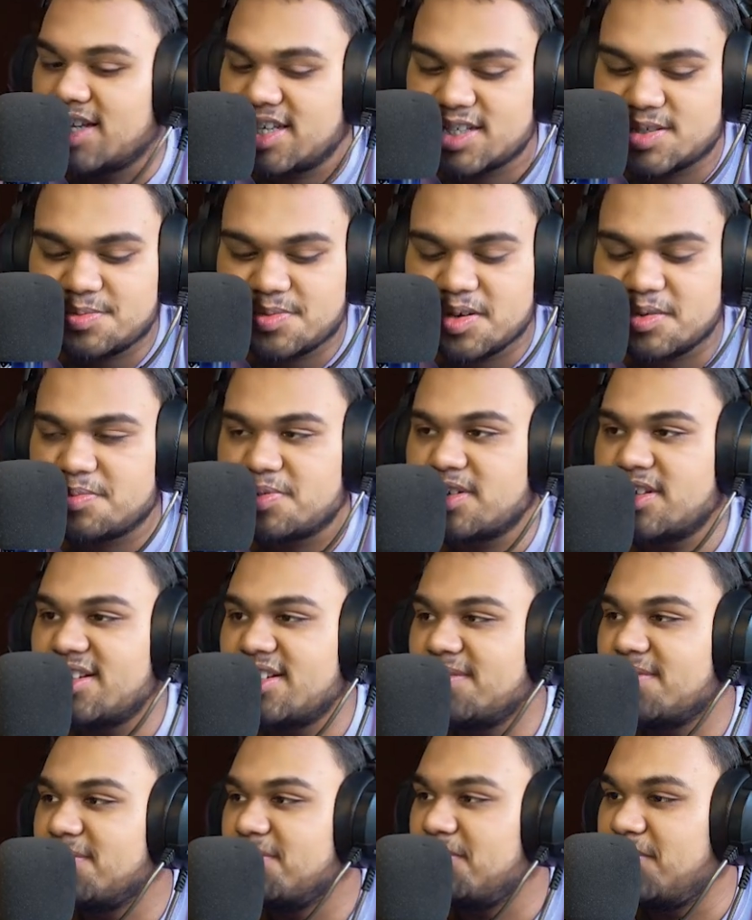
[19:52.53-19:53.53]
इसमें अपने
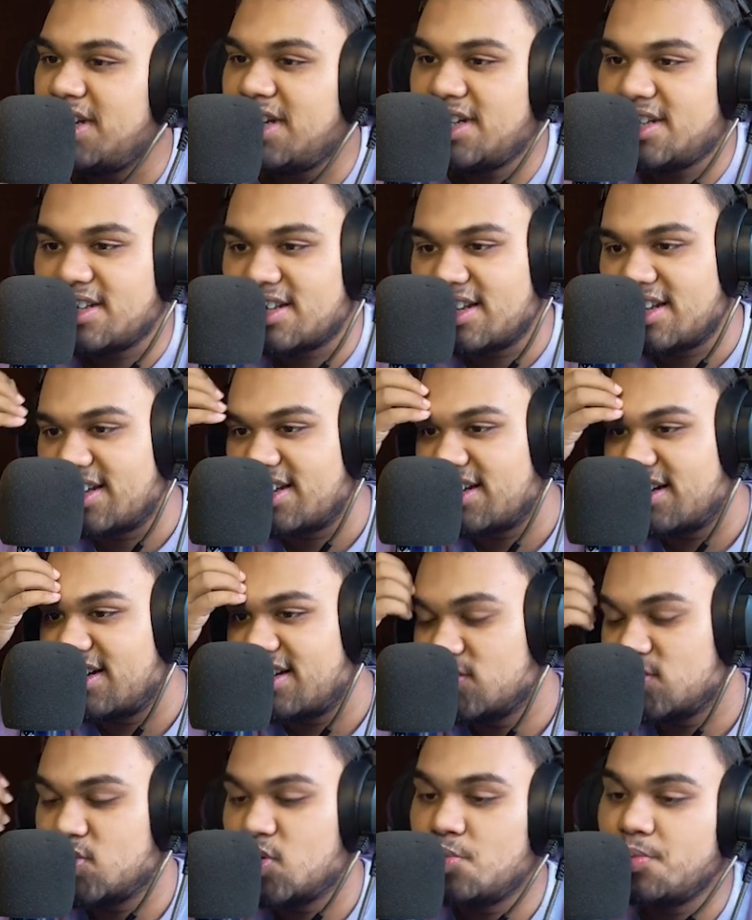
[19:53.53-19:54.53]
मीट रहेगा
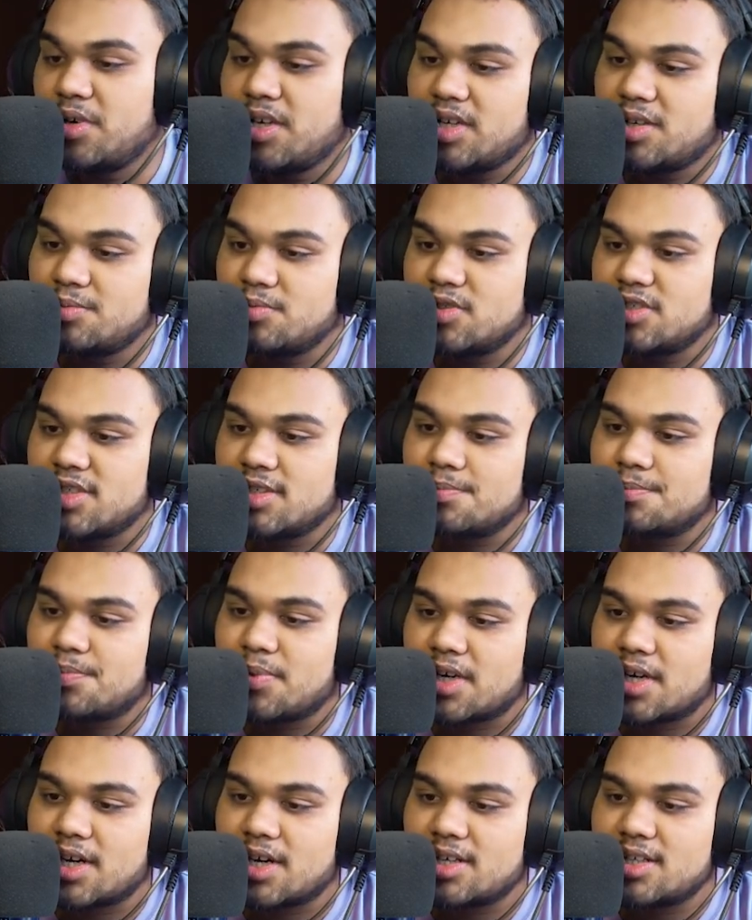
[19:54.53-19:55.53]
जो मीट मुझे
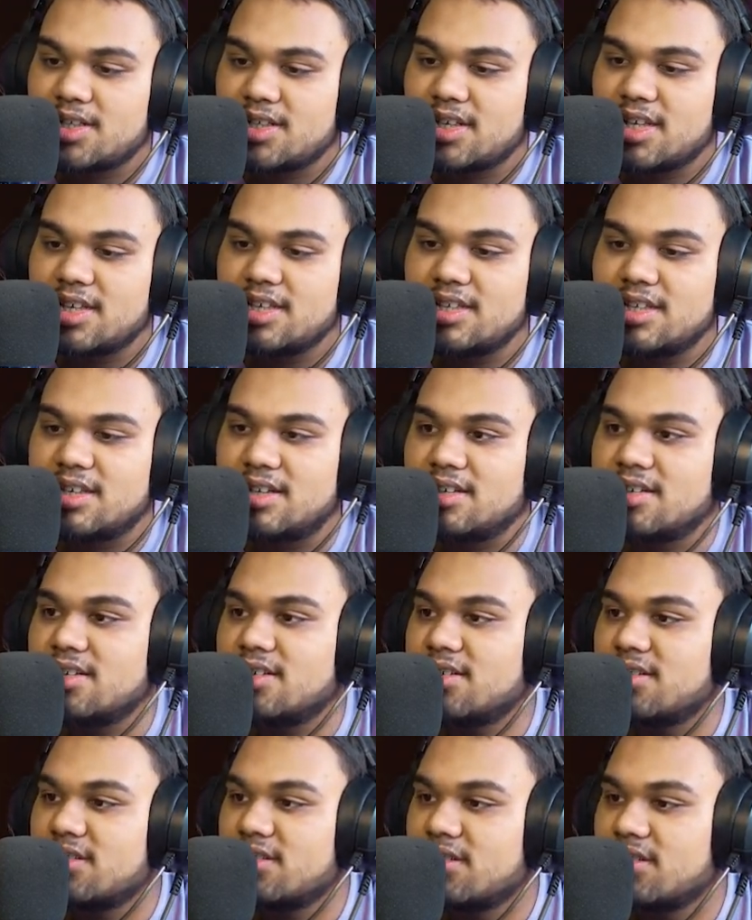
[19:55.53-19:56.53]
पकानी नहीं है
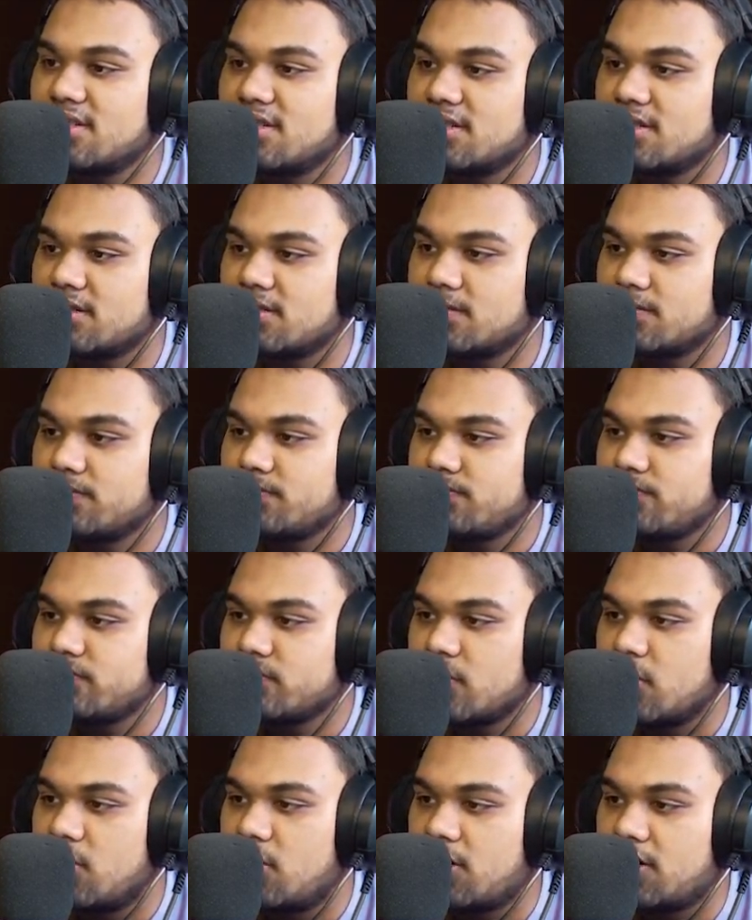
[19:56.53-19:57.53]

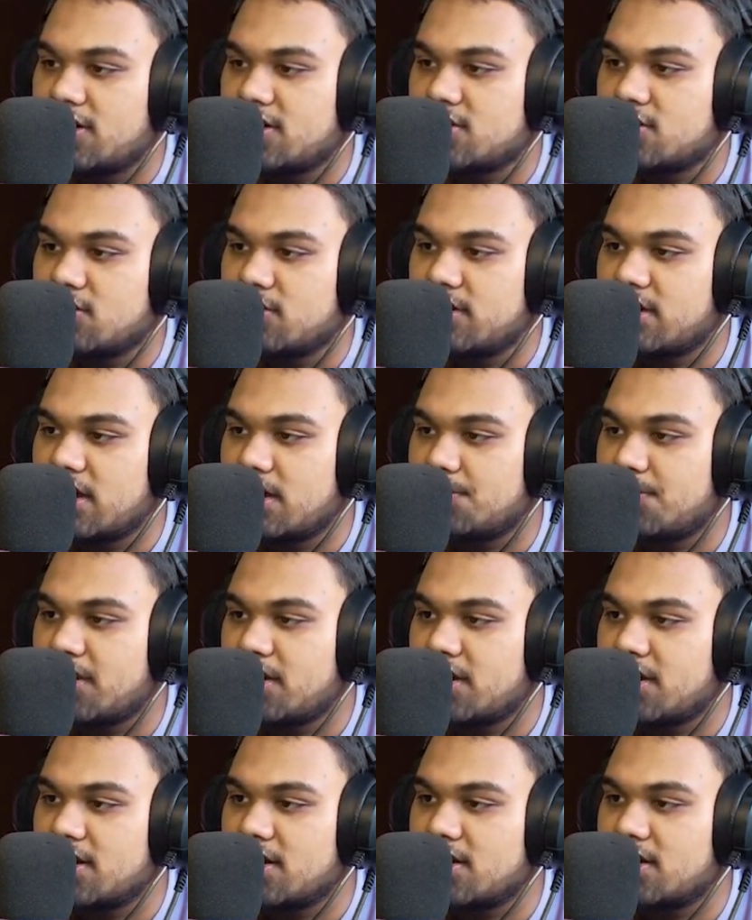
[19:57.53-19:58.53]
और इसको यहाँ
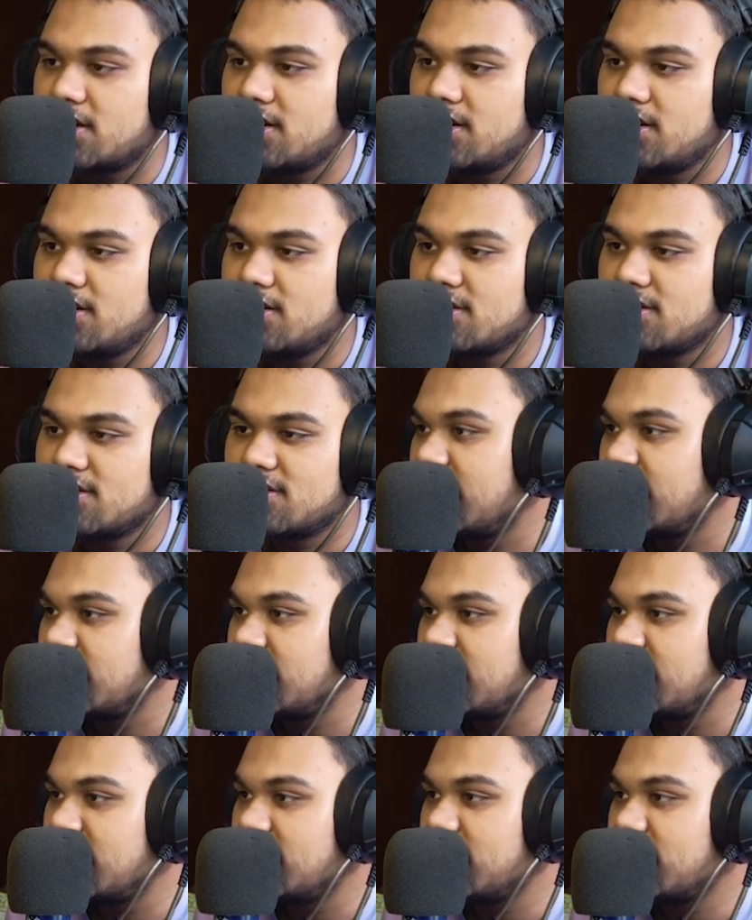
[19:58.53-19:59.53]
पे लगाते हैं इसके
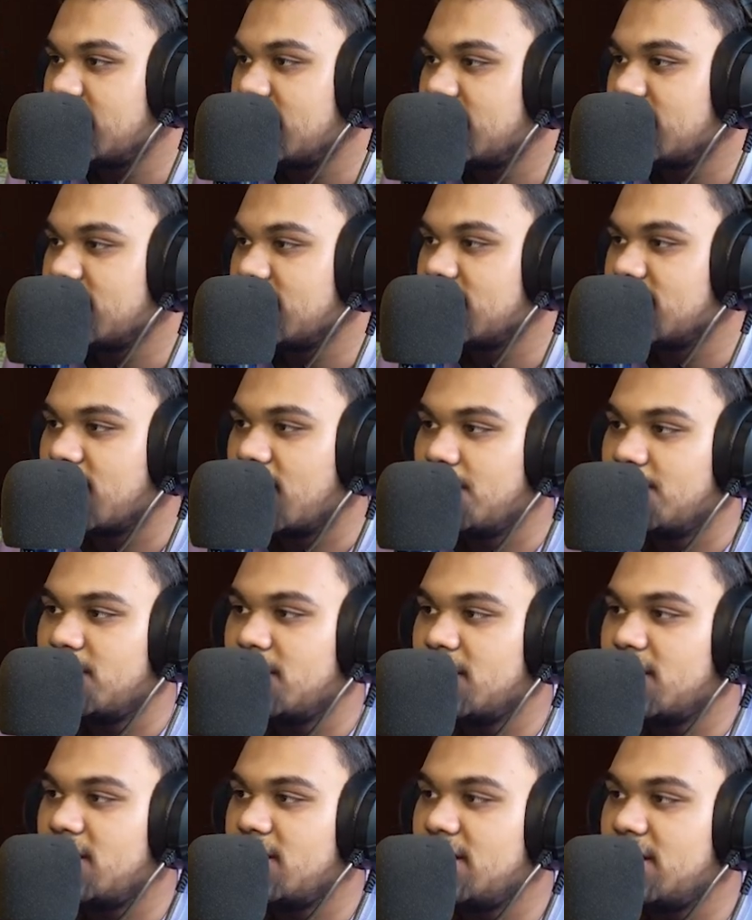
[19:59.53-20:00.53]
अंदर
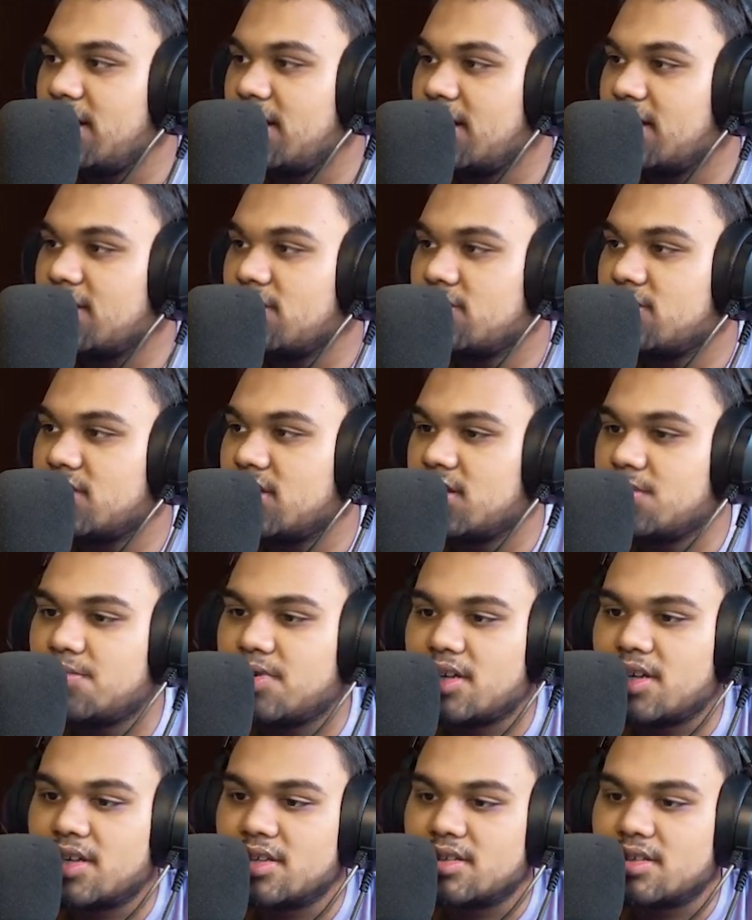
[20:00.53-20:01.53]
अभी के लिए कुछ नहीं
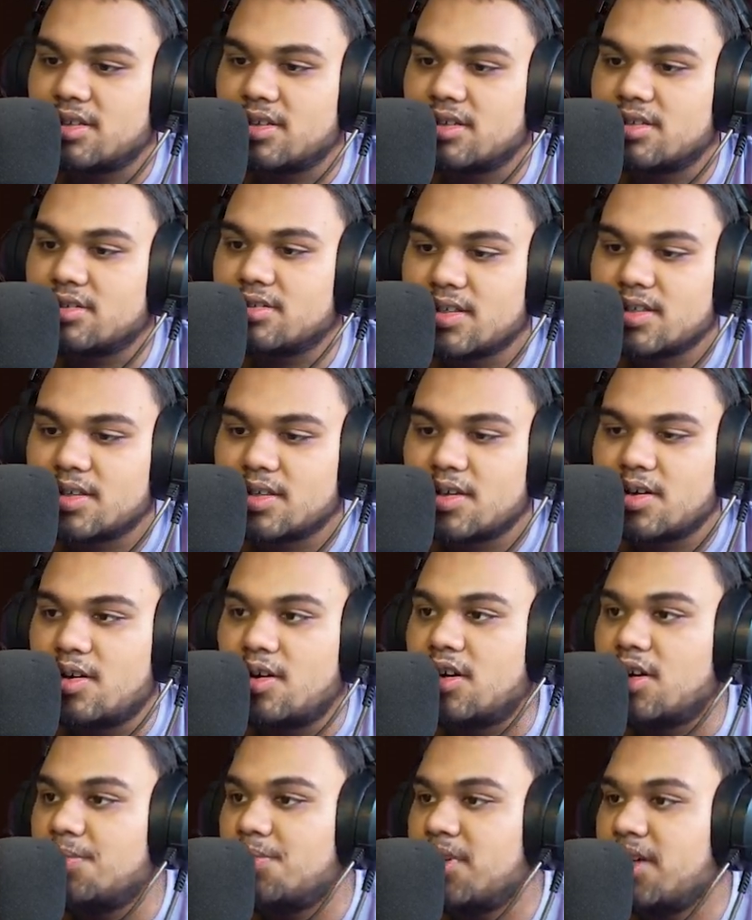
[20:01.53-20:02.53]
बनाते
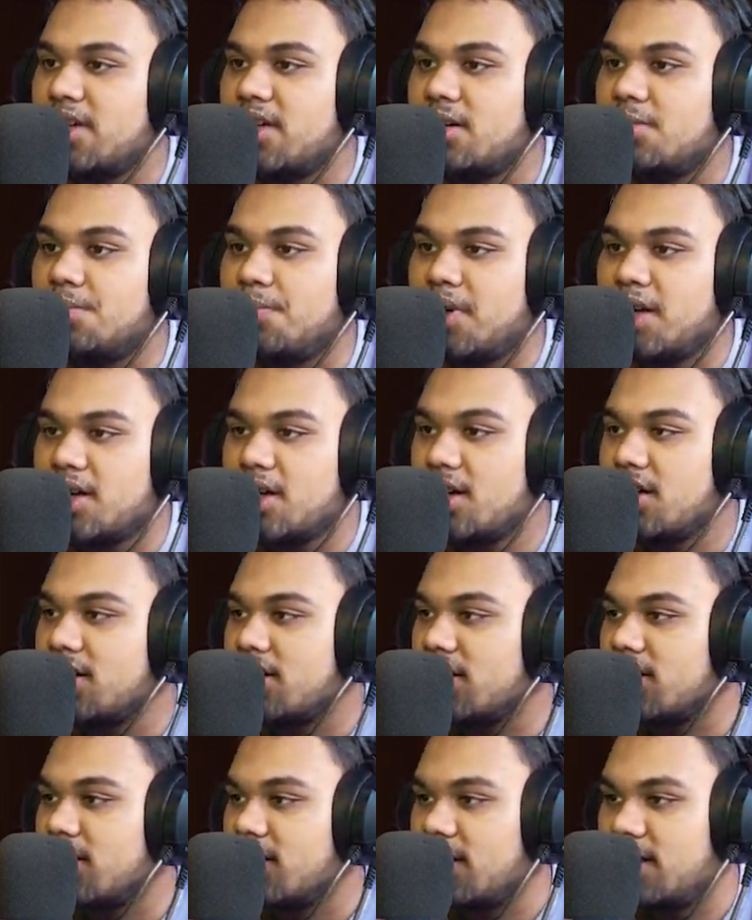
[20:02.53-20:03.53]
और अपने डब्बे
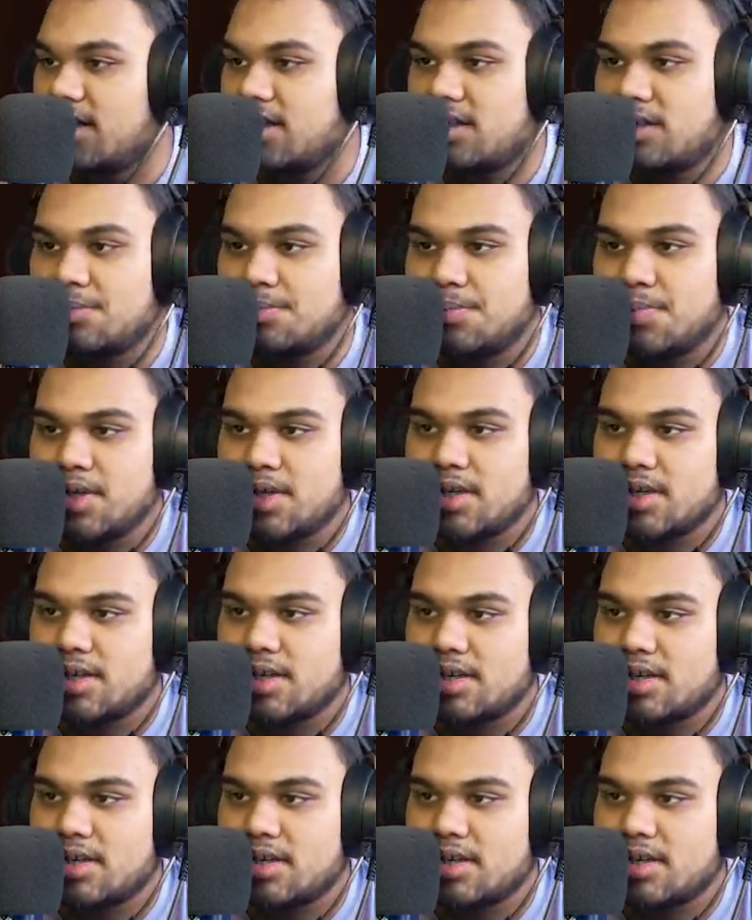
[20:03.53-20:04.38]
कहाँ रखिए डब्बे